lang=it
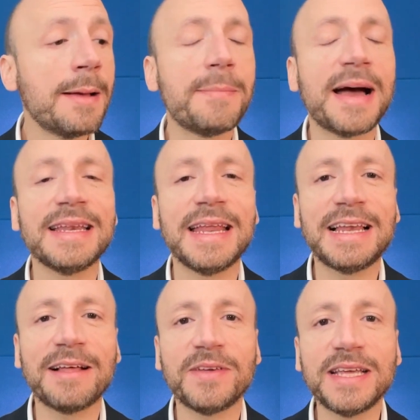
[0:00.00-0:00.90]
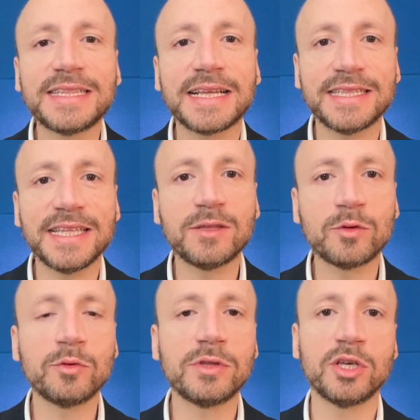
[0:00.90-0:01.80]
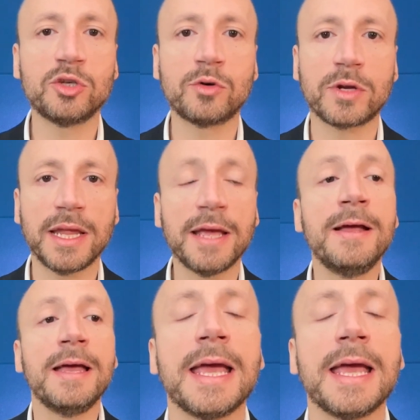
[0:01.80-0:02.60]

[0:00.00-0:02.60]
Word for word: ma nella vita di tutti i giorni.